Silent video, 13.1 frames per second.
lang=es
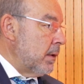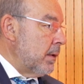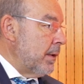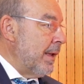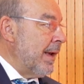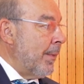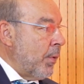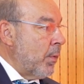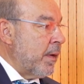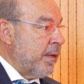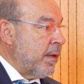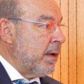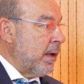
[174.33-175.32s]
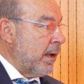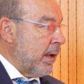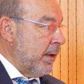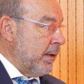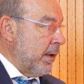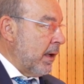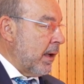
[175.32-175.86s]
de la pobreza
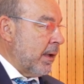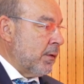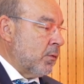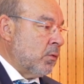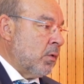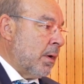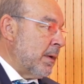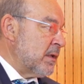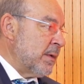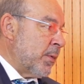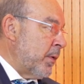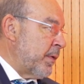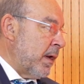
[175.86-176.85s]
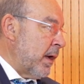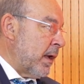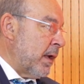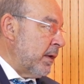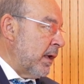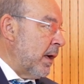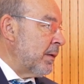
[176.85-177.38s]
energética, que tú no hablas de pobreza
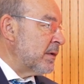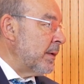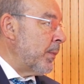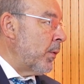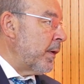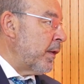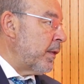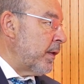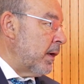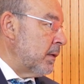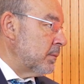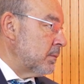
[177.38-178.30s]
energética, hablas de pobreza.